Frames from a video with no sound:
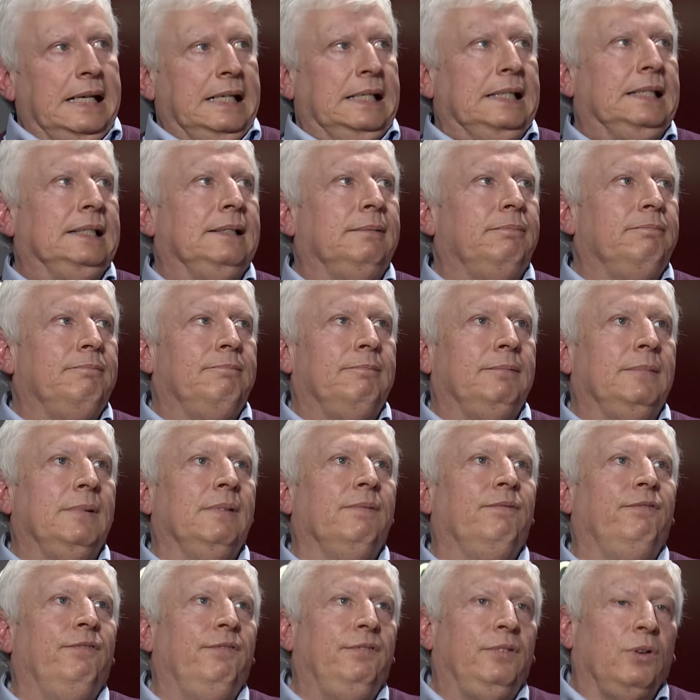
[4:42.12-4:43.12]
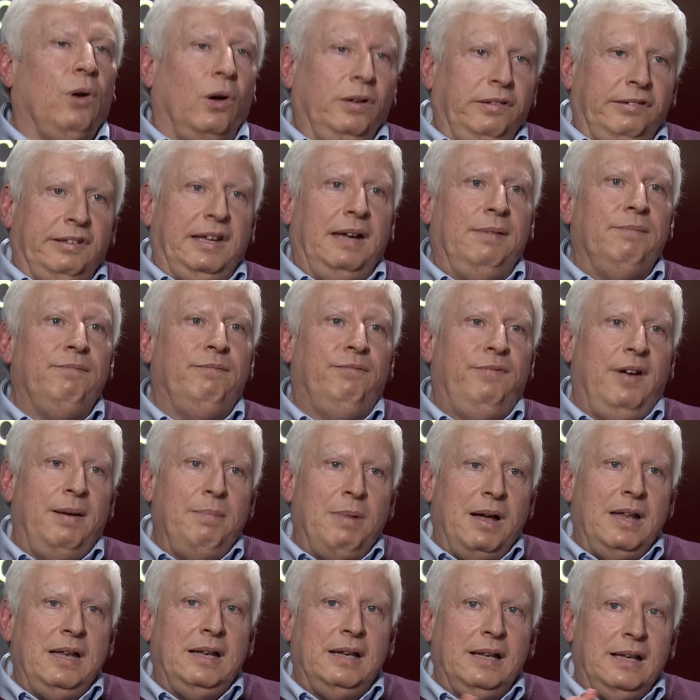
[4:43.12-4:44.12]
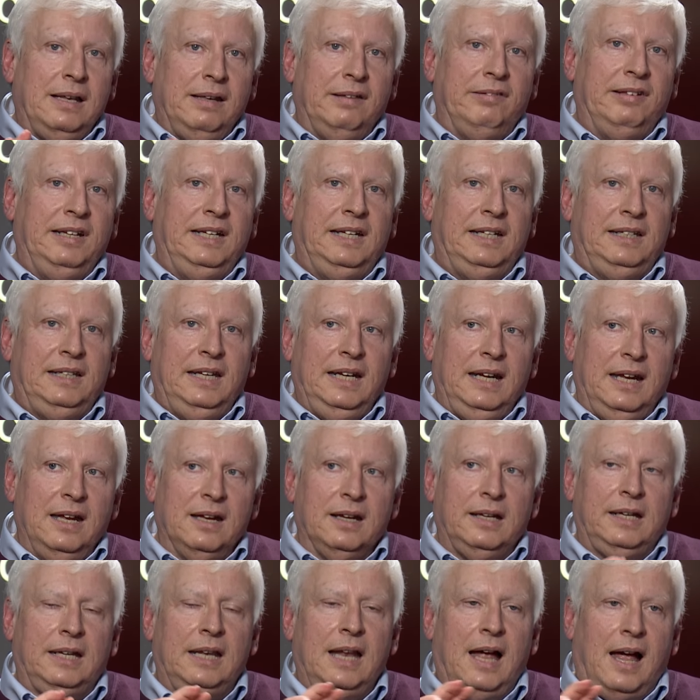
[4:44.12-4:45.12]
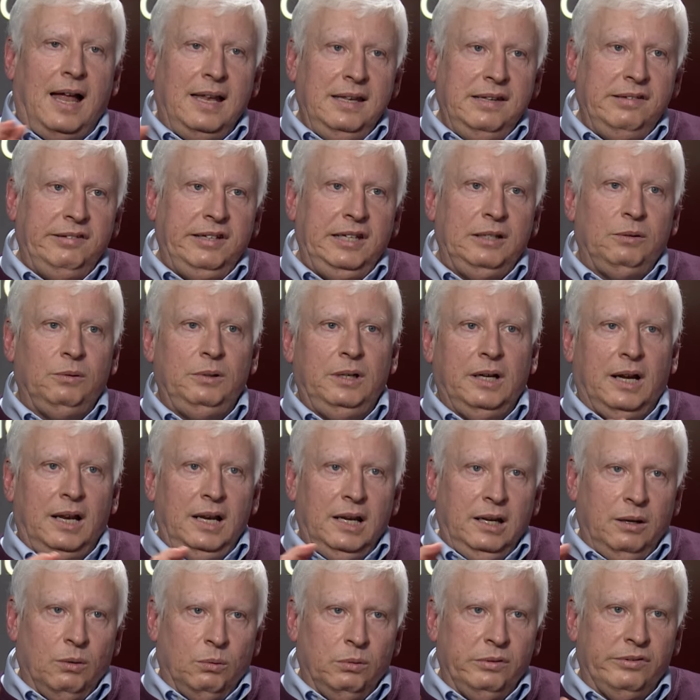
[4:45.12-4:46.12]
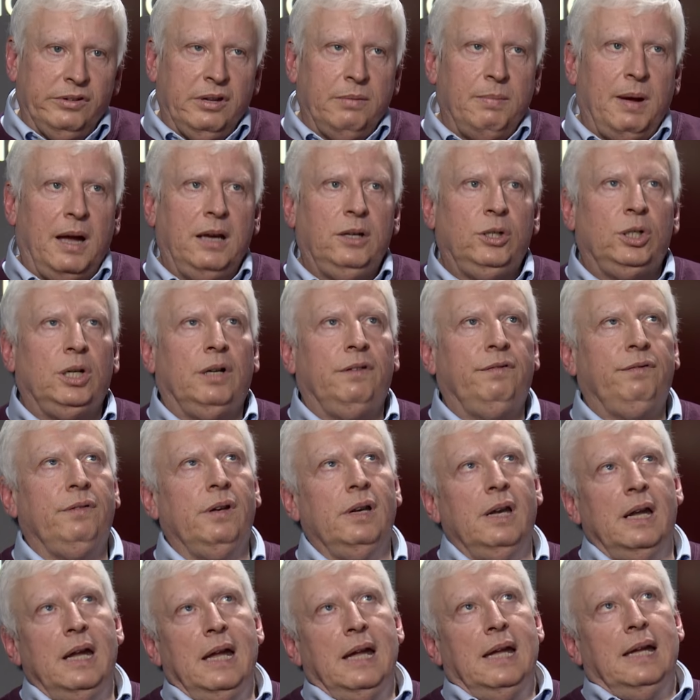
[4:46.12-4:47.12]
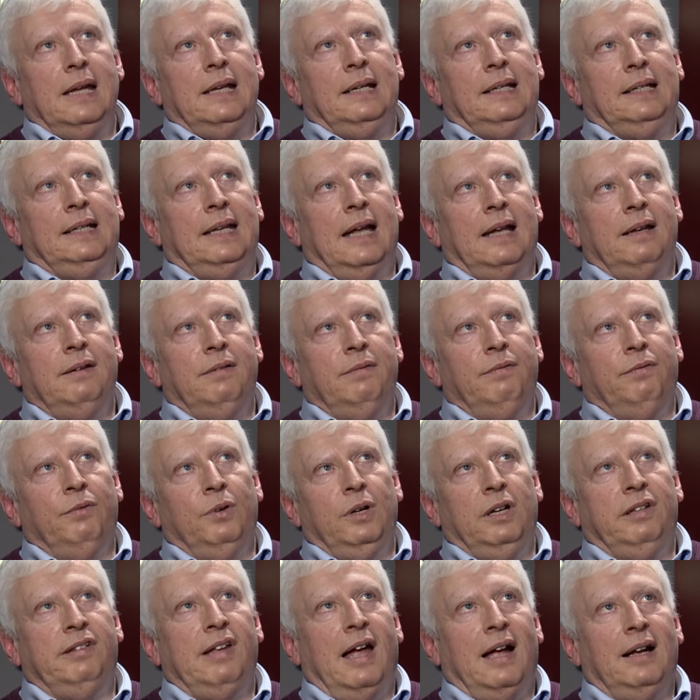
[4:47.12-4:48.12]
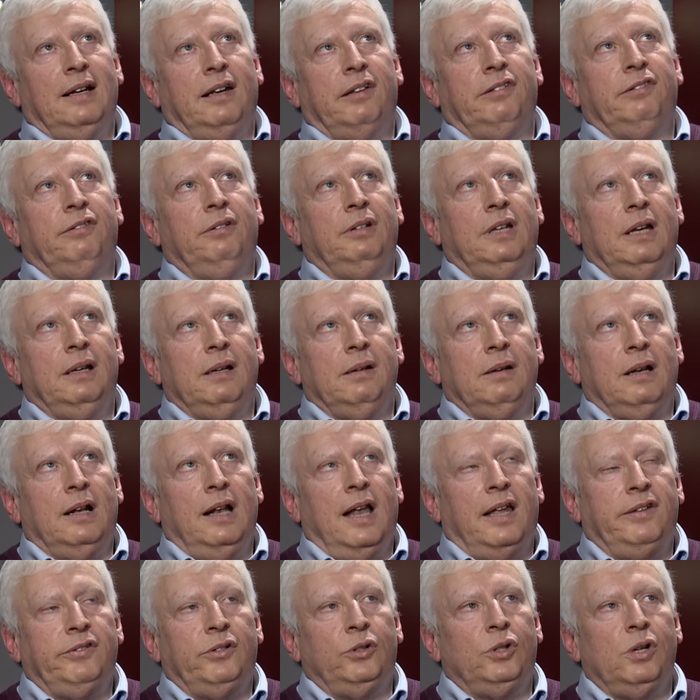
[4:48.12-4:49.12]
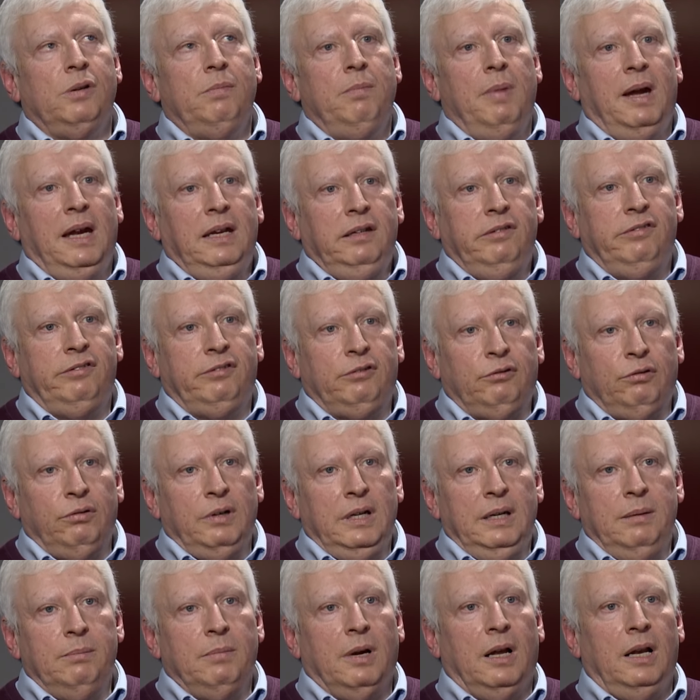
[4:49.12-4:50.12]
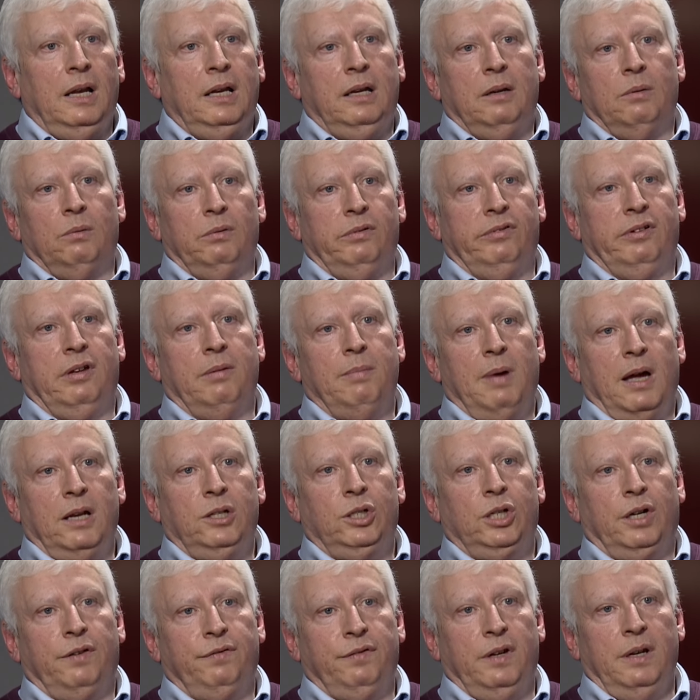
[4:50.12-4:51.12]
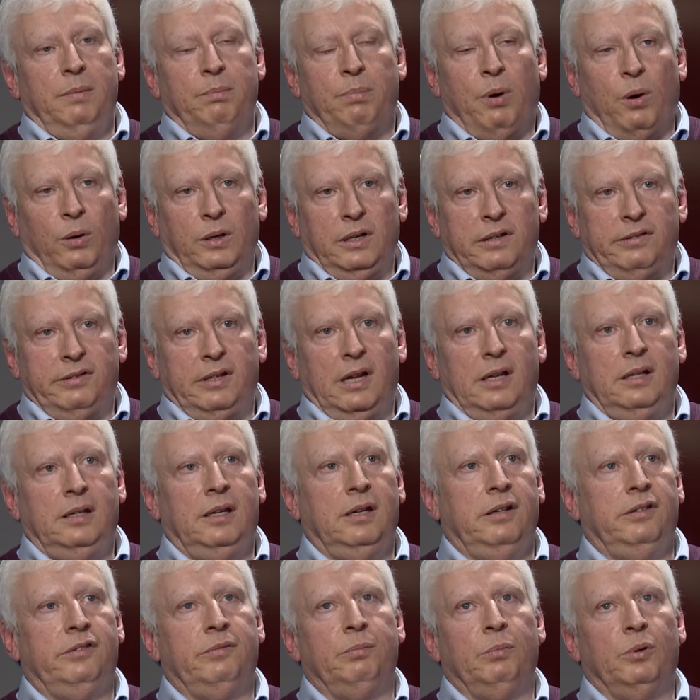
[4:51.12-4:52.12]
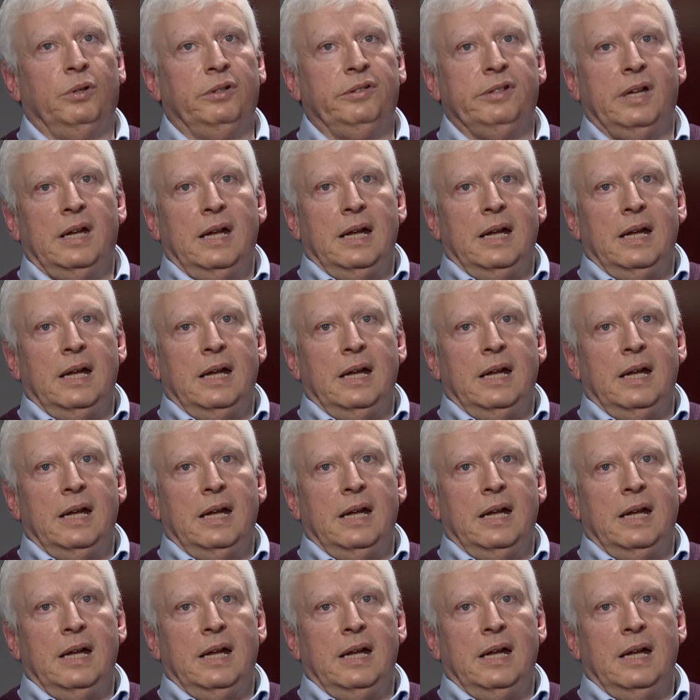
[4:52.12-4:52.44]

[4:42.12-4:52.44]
Ähm, trotzdem, wenn man sich die Kirchen ansieht und die Religionsgemeinschaften, dann würde ich sagen, dass zu den klassischen Mainstream-Religionsgemeinschaften im Protestantismus